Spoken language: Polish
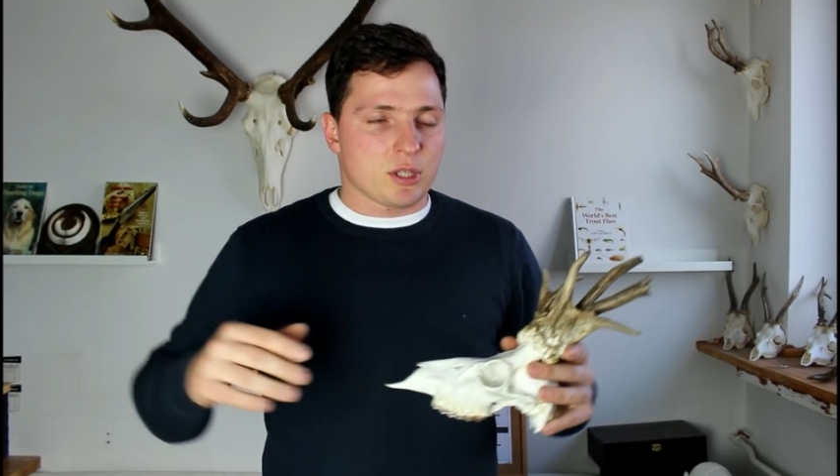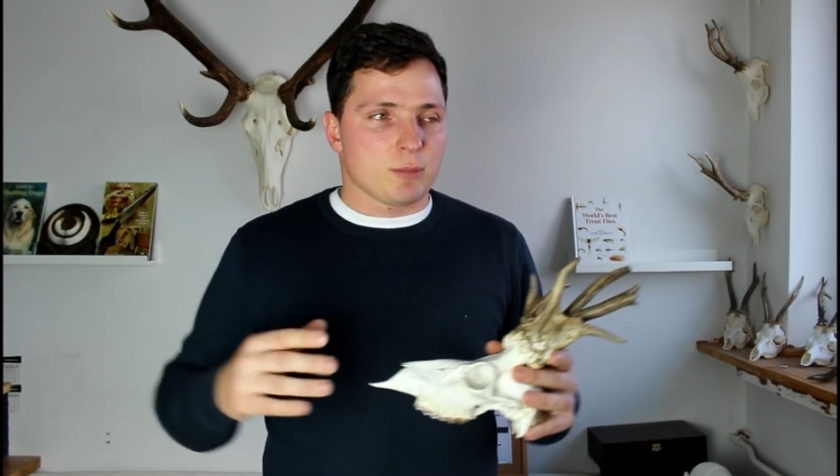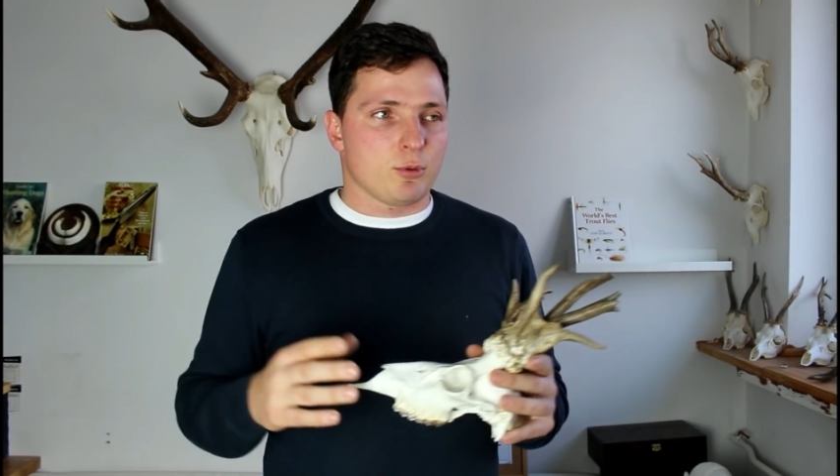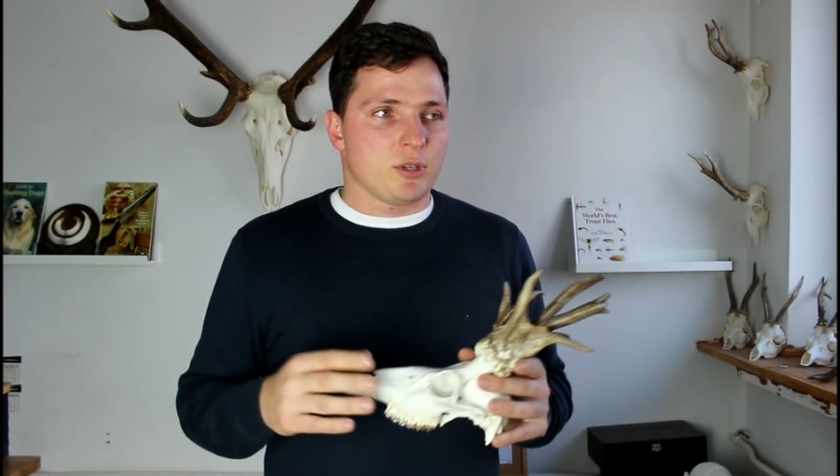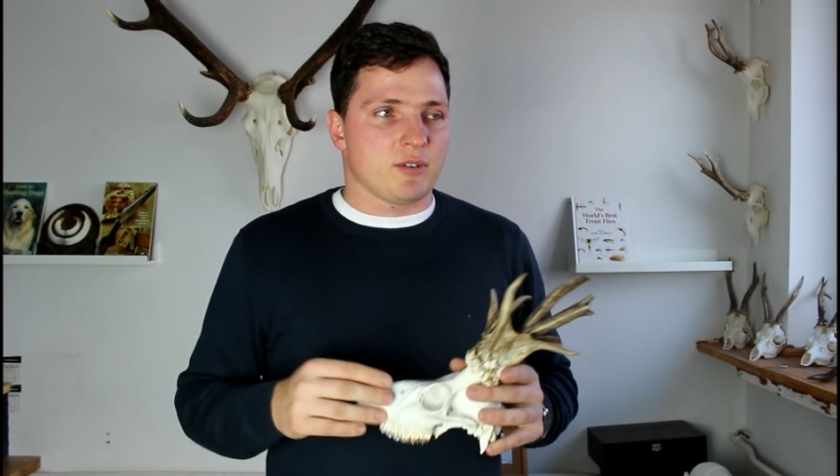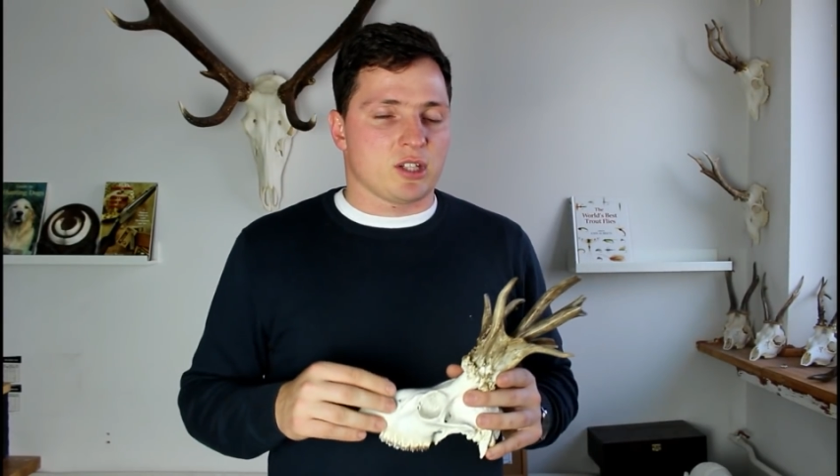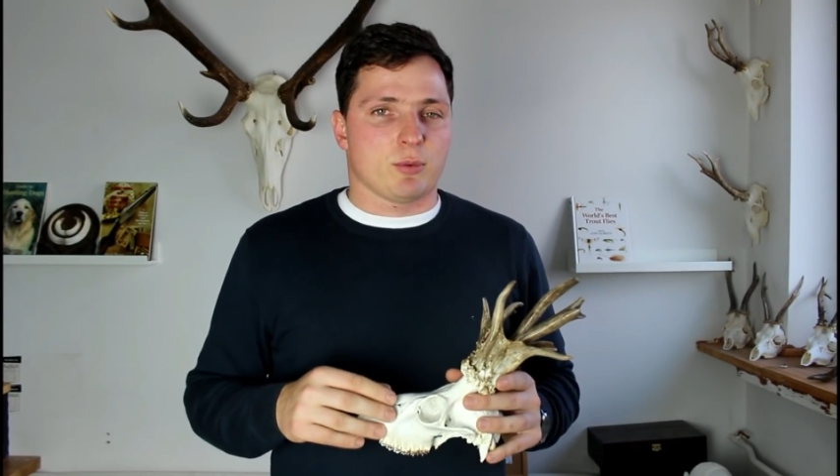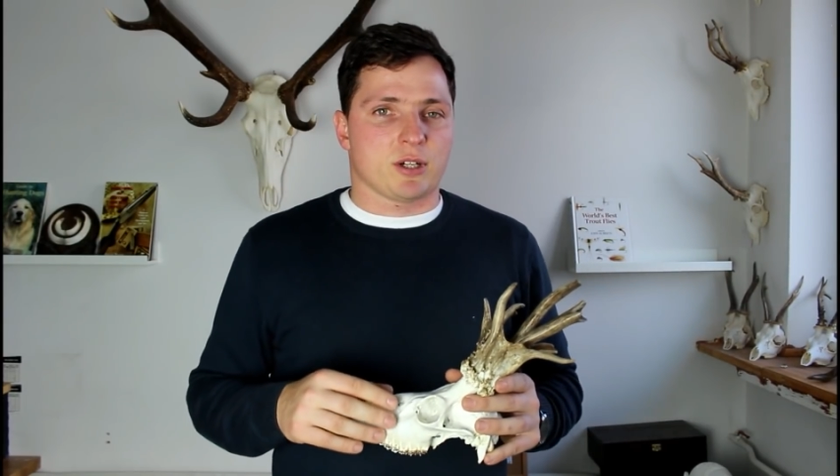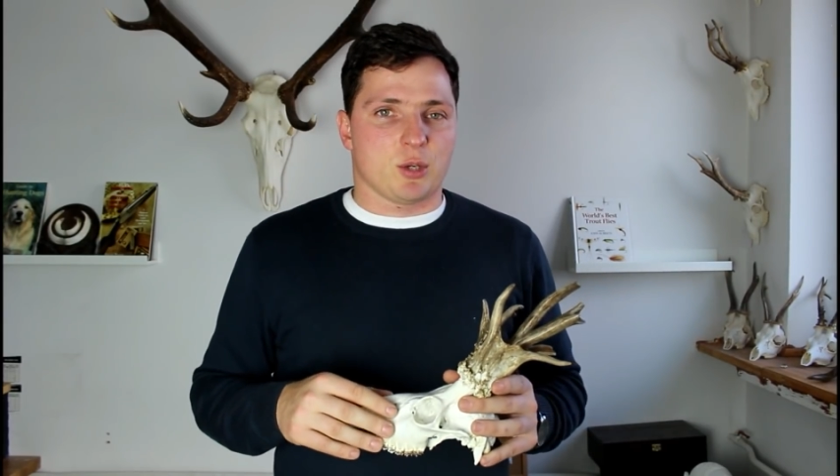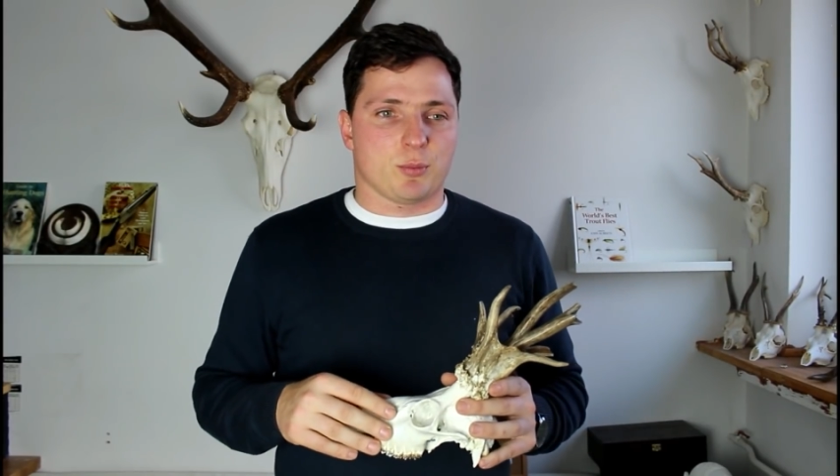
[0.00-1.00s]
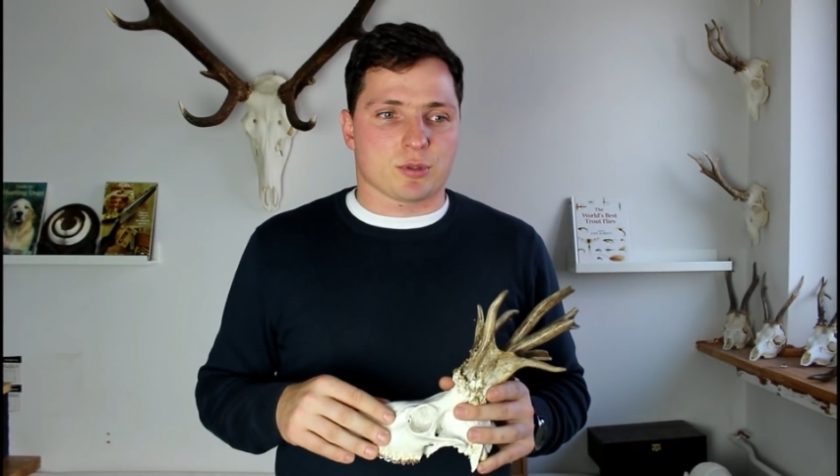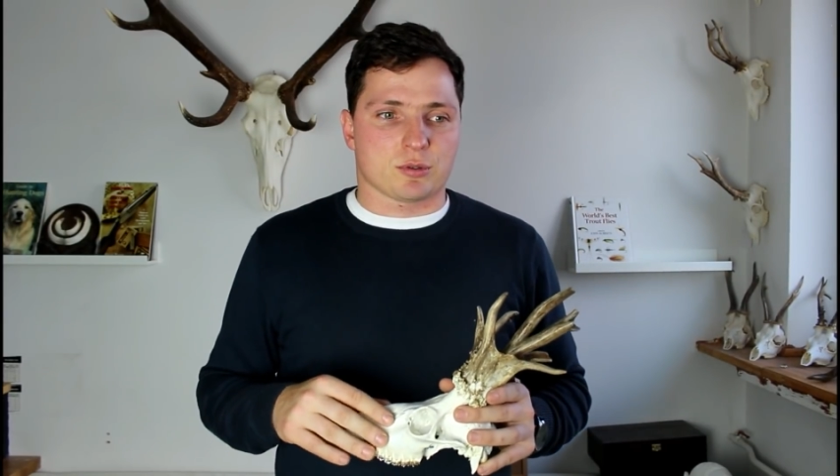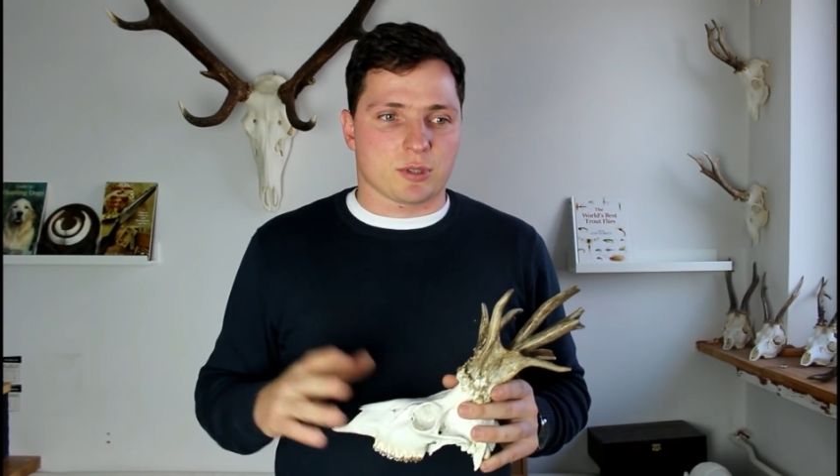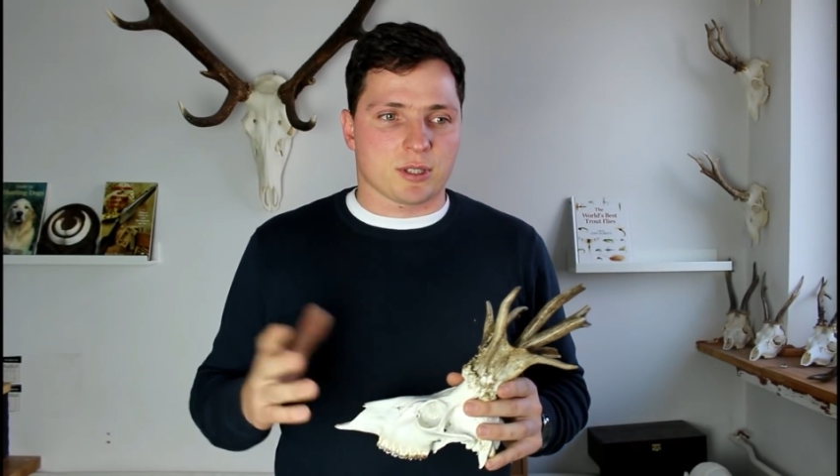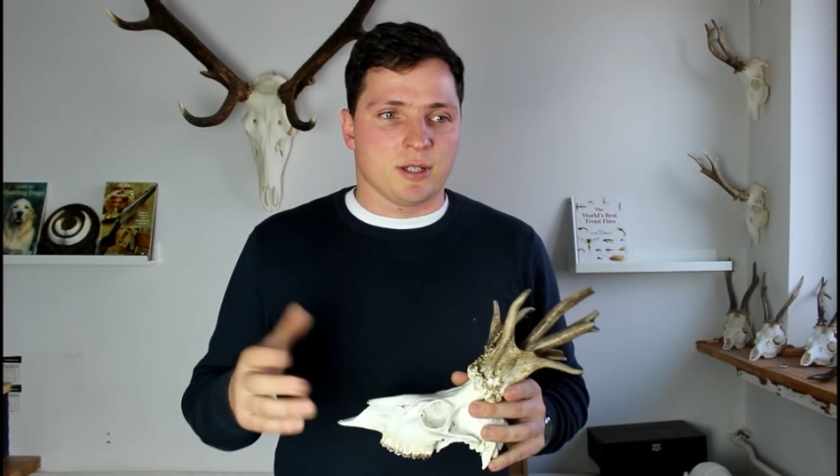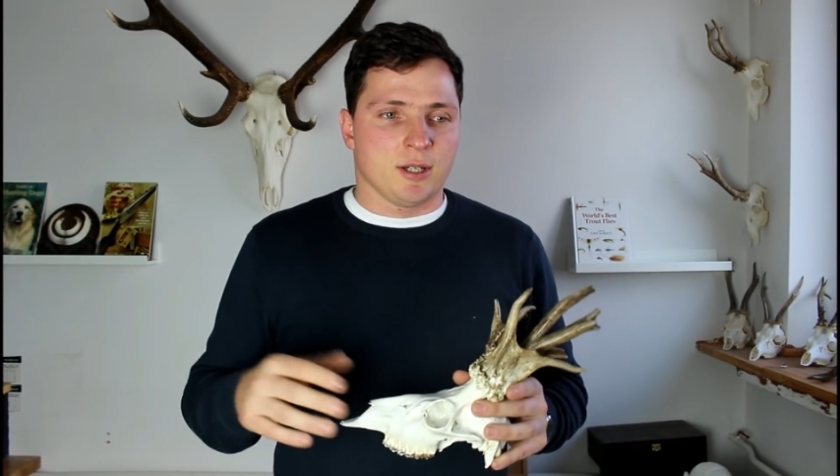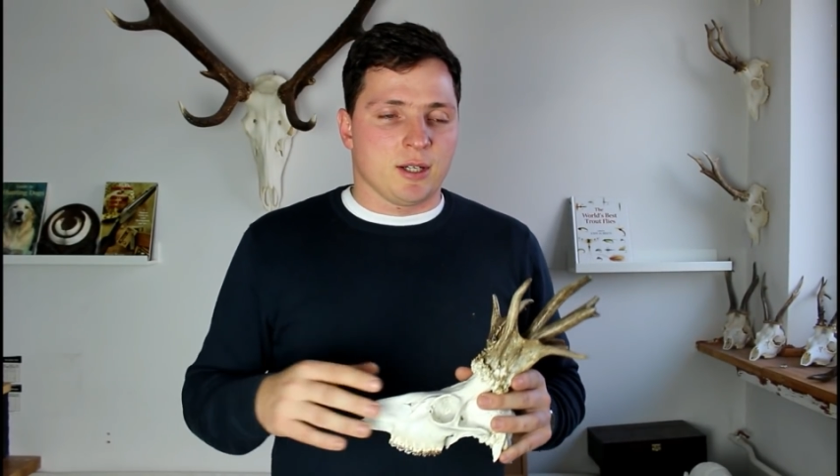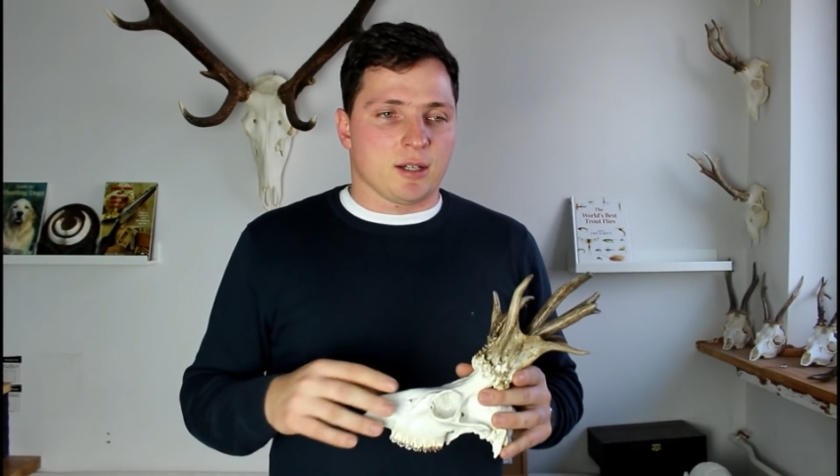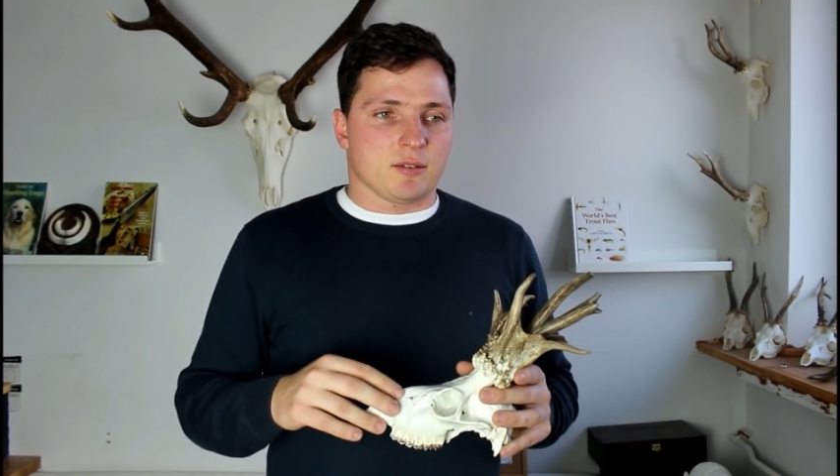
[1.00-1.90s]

nie były nie wiadomo jakiej postury, e,